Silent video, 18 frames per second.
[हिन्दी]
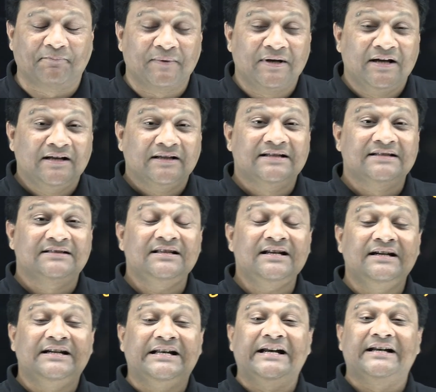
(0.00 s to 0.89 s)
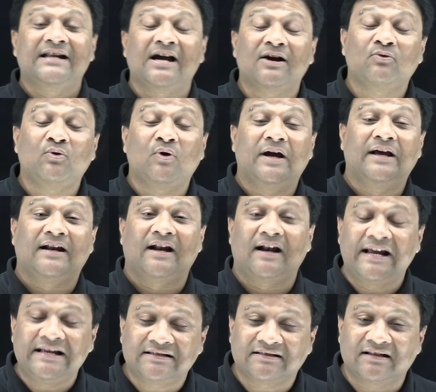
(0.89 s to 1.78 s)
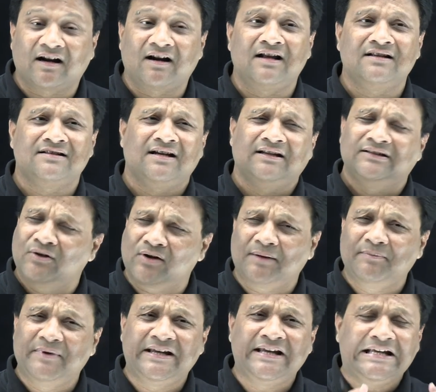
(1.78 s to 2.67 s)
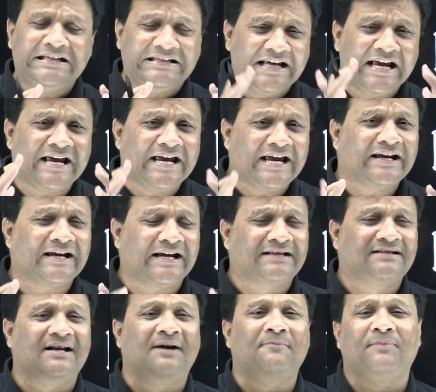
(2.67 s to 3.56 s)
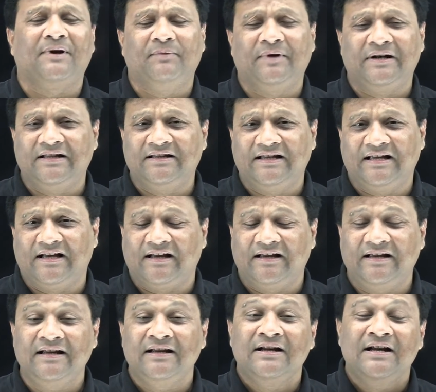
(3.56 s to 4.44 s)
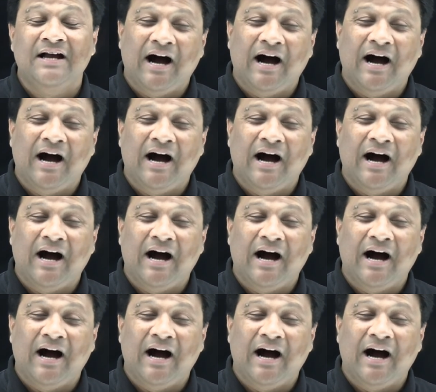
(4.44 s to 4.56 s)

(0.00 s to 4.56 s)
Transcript: आप किसी डेटा को एनालाइज करना चाहते हैं और आप देखिए ये एक एग्जाम्पल मैंने दिया है